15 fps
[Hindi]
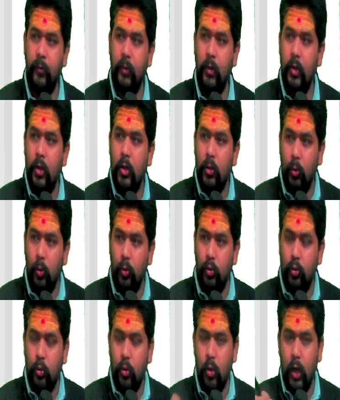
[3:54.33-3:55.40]
तो
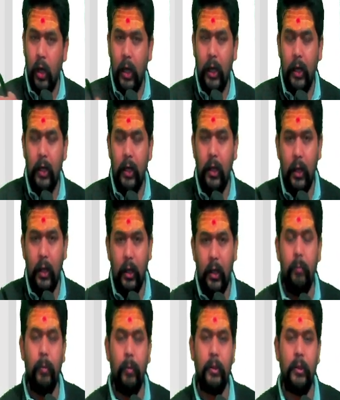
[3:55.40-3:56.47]
उसको अगर ये नहीं
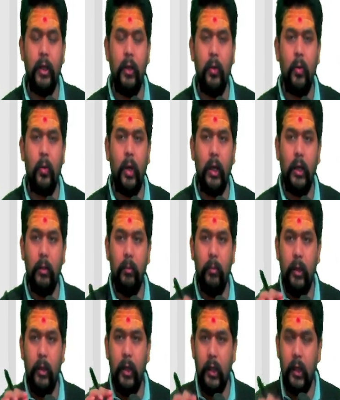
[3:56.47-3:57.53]
पता होगा कि
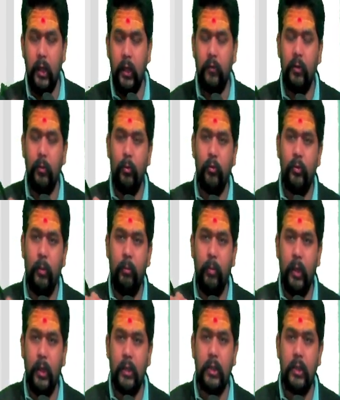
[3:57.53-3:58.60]
भैया एक समोसा
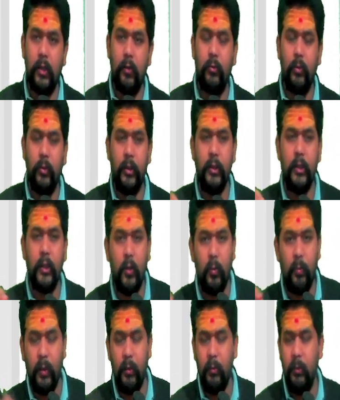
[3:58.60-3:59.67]
बेचकर उसको कितना
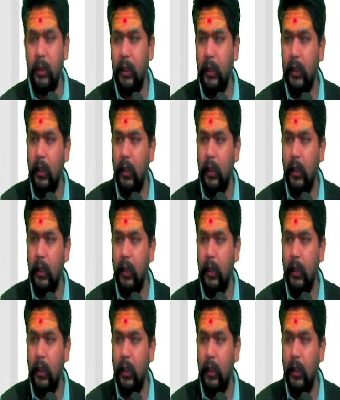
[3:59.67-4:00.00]
रुपया मिलेगा